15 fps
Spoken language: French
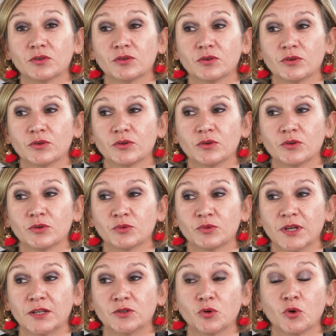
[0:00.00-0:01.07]
Euh,
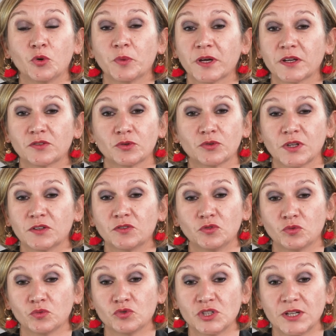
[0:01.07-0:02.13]
on a une
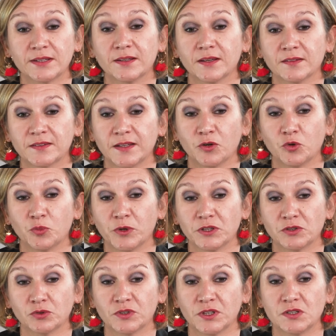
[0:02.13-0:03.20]
représentation, chacun sa
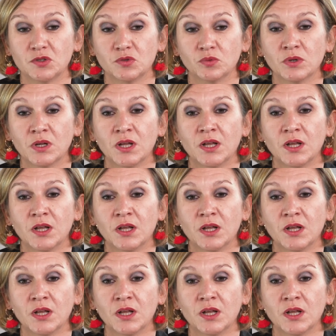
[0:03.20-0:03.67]
représentation.